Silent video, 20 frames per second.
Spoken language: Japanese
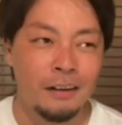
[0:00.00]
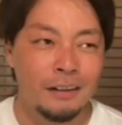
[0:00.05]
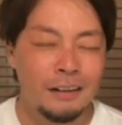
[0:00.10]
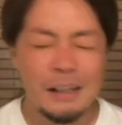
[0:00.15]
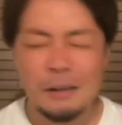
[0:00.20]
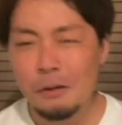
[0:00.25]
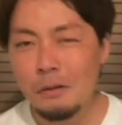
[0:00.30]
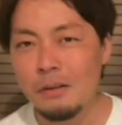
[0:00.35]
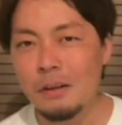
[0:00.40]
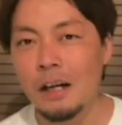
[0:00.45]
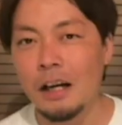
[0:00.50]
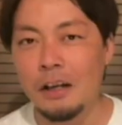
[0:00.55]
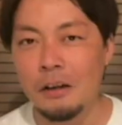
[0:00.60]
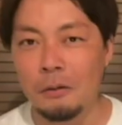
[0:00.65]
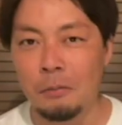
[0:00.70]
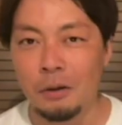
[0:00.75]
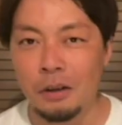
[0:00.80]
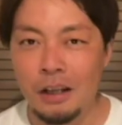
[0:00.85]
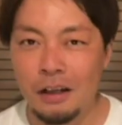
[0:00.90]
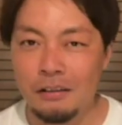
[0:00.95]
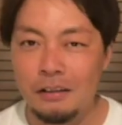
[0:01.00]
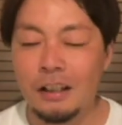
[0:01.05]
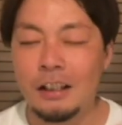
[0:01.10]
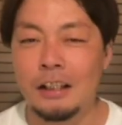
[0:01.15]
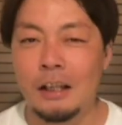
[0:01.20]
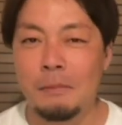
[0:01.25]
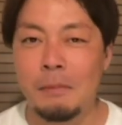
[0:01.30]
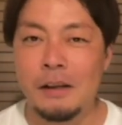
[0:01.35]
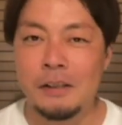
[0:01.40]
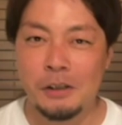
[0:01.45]
で、今回のモデルに
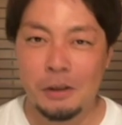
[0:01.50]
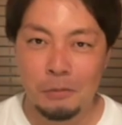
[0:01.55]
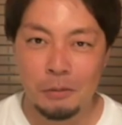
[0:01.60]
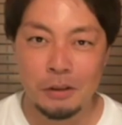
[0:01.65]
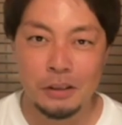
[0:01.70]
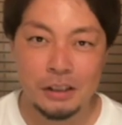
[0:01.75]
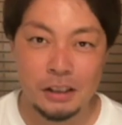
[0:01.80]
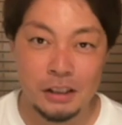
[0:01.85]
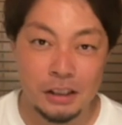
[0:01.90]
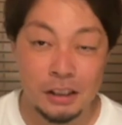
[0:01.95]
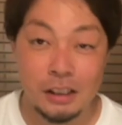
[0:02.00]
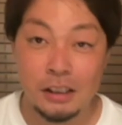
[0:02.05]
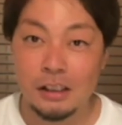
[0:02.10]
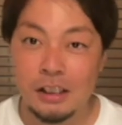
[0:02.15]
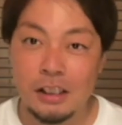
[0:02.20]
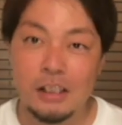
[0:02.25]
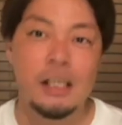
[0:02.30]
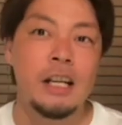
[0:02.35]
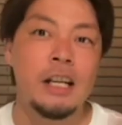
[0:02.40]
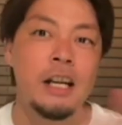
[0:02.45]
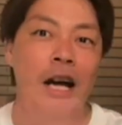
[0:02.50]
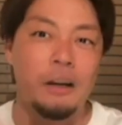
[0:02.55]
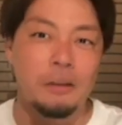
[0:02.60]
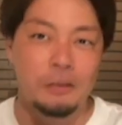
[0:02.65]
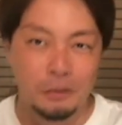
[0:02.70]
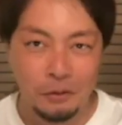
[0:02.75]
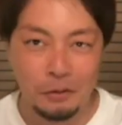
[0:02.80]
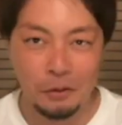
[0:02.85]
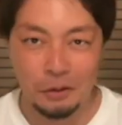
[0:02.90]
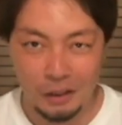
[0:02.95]
なった場所も、実際にある
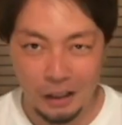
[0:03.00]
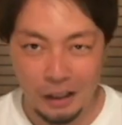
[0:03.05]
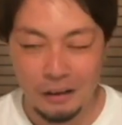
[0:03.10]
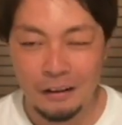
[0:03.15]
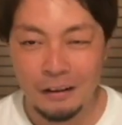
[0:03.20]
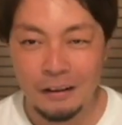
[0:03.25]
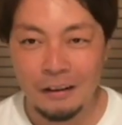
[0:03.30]
ところで。